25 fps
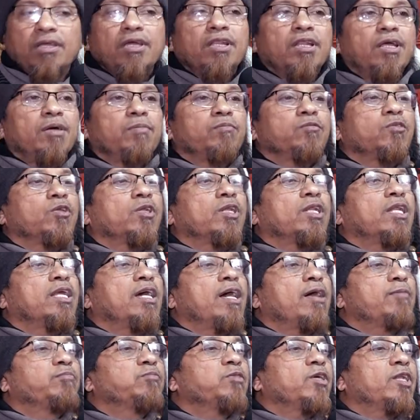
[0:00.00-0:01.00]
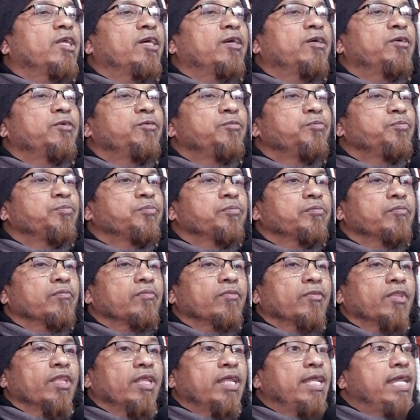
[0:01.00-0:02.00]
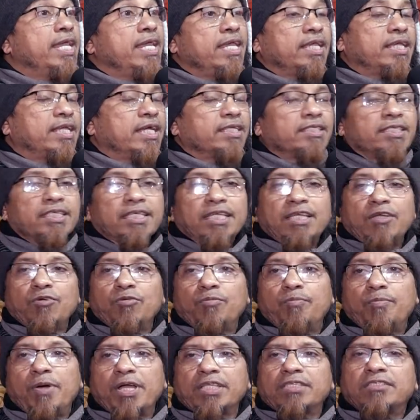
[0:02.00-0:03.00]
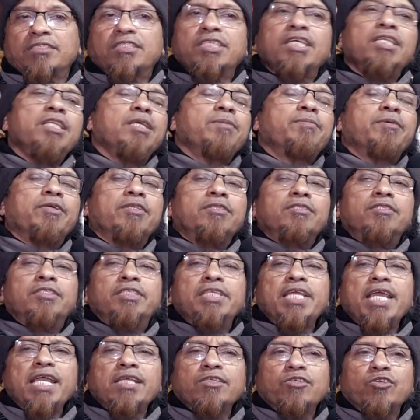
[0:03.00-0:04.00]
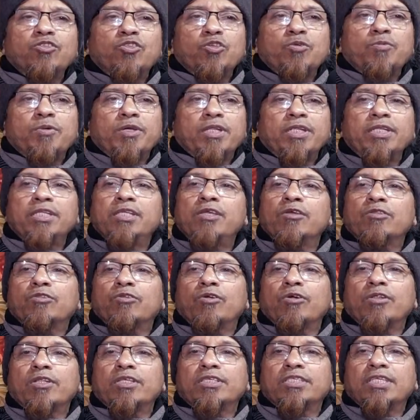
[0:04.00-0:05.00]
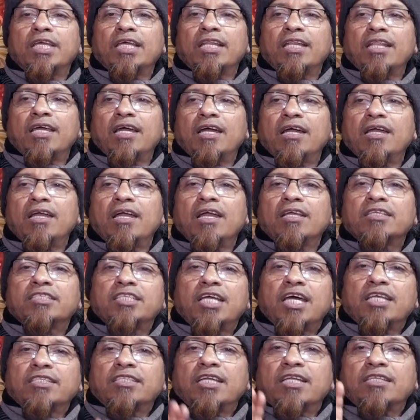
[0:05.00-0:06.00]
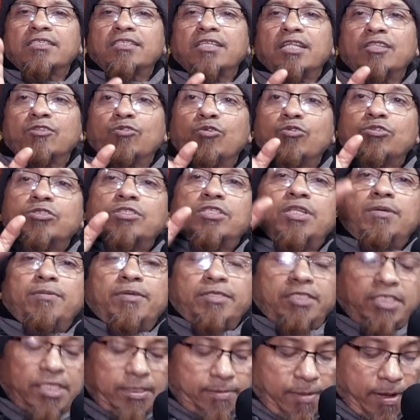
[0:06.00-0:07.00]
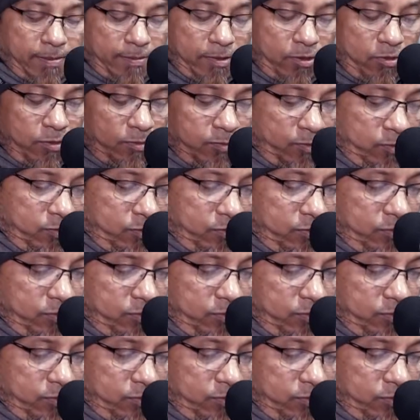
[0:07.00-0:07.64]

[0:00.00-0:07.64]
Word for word: আলহামদুলিল্লাহ আপনারা এই কাজে কেউ বাচ্চা নেবেন যে যত পারে নিয়ত করেন যে আল্লাহ সাত আটটা দশটা বাচ্চার বাবা হনু